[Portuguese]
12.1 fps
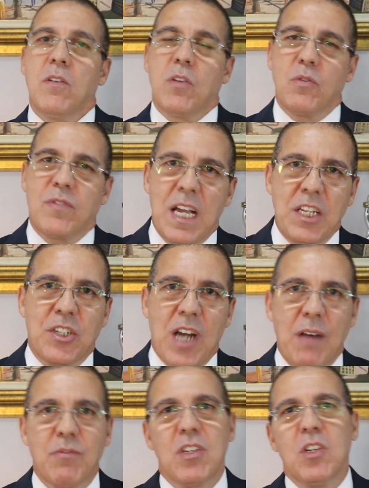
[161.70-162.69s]
São sete
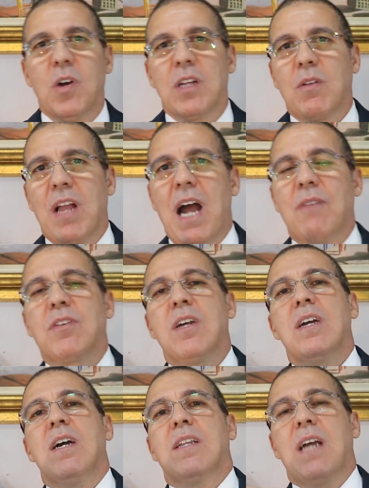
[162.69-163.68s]
chaves e oito lives.
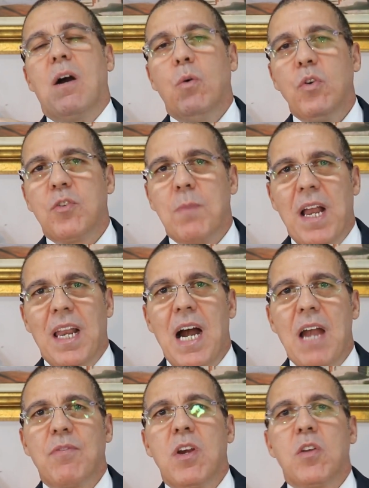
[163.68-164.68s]
Na última
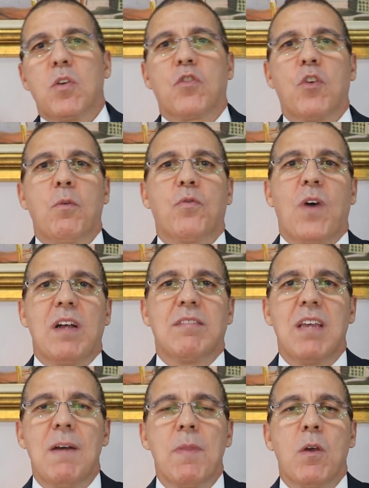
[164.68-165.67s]
live nós vamos
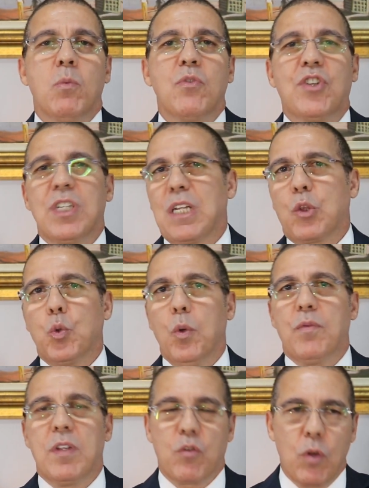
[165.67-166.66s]
fazer um tira
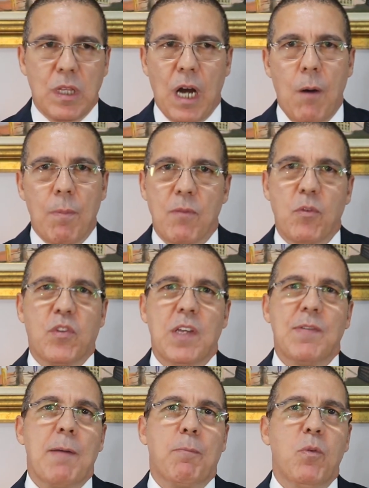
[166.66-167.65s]
dúvidas total.
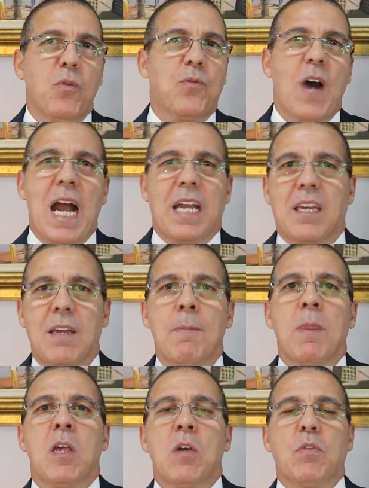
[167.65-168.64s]
Você vai um FAQ.
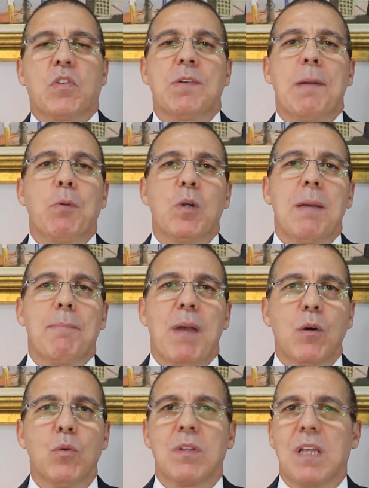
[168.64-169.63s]
Você vai poder
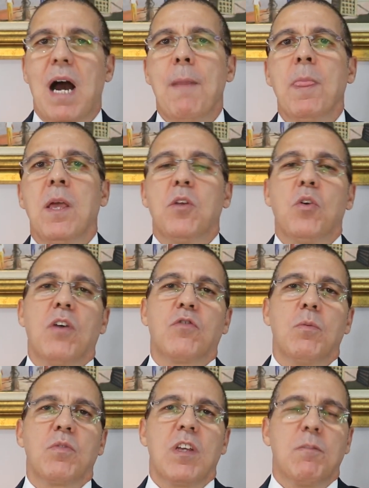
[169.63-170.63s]
perguntar e
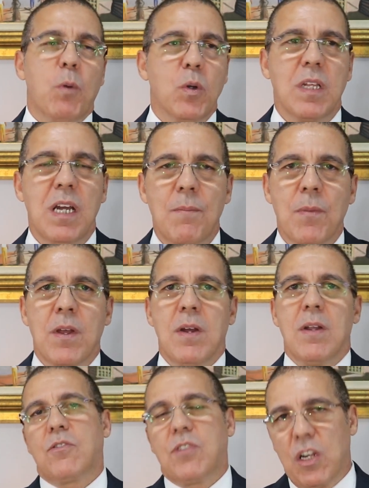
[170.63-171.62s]
nós vamos
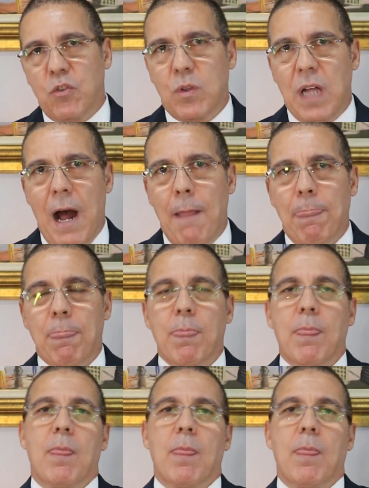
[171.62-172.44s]
responder, eh, te ajudar